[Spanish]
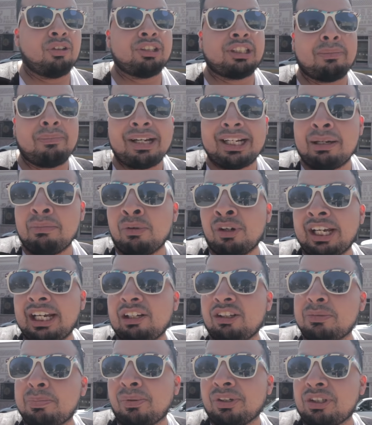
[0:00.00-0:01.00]
José María
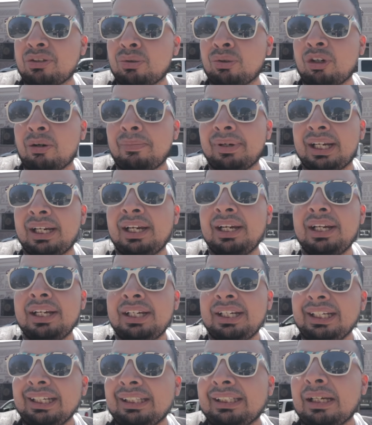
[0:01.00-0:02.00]
Morelos, por eso su nombre,
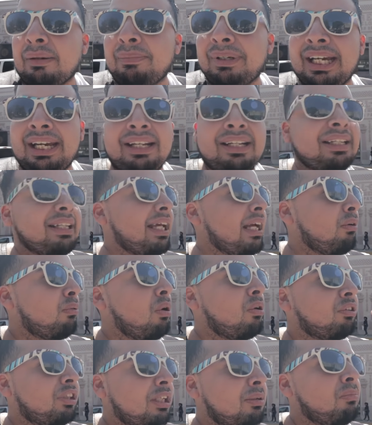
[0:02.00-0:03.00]
y también de
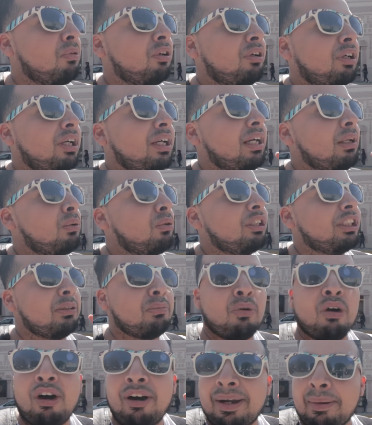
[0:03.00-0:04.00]
Cuauhtémoc, el
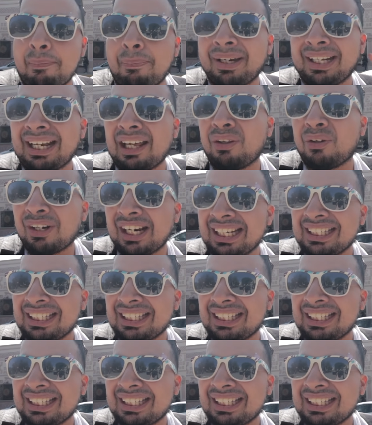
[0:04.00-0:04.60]
último emperador